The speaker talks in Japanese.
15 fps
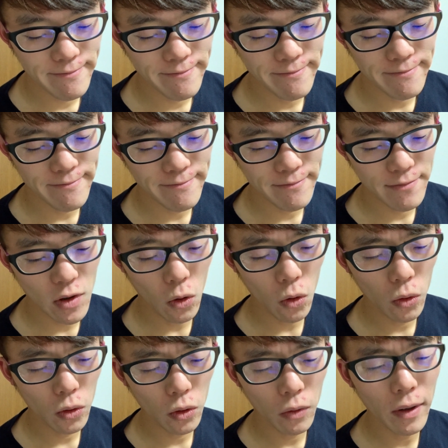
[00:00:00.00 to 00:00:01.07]
う、うん、
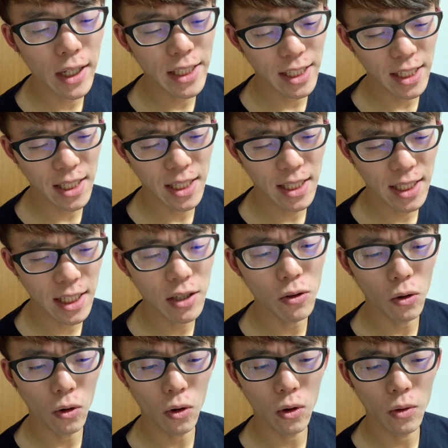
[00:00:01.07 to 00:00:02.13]
オートファジー機
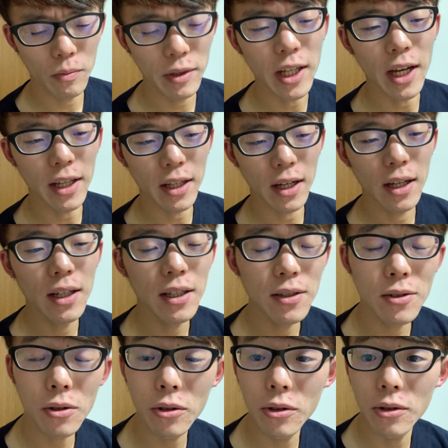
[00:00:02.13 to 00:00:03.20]
能みたいな、
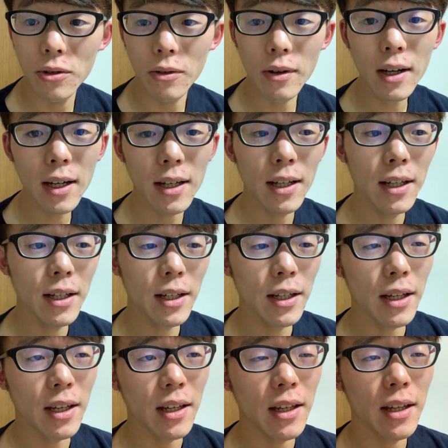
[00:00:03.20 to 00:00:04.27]
そういうのが、
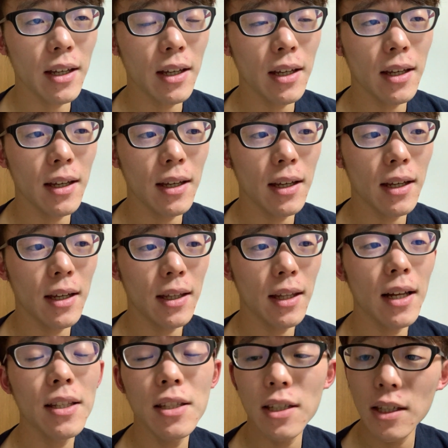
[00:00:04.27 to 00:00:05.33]
えー、
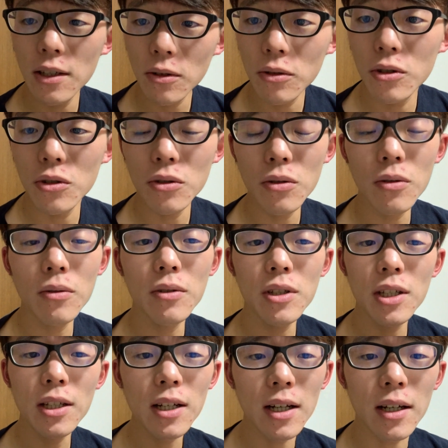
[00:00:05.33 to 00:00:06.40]
断食を16
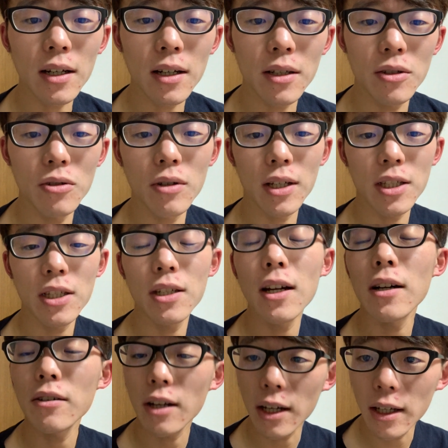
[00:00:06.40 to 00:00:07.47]
時間から18時
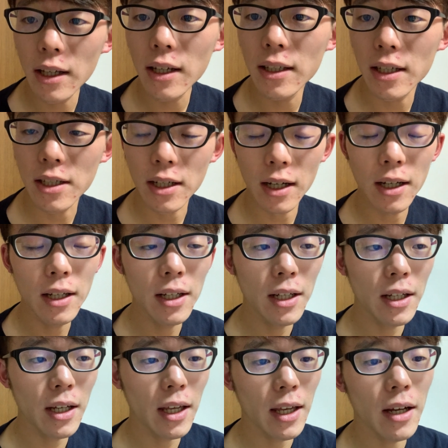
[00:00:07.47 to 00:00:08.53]
間ぐらいかな、確か、
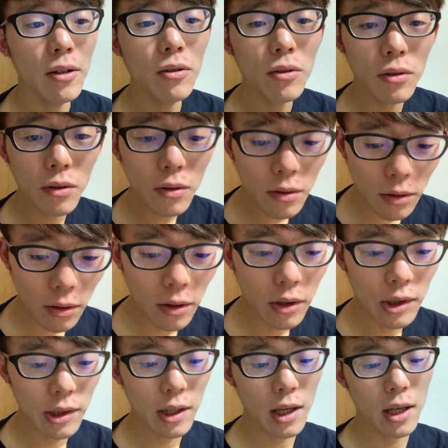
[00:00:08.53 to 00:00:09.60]
やると、
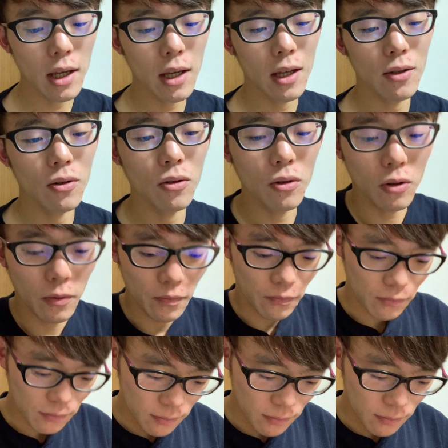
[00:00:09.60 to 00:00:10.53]
えー、その、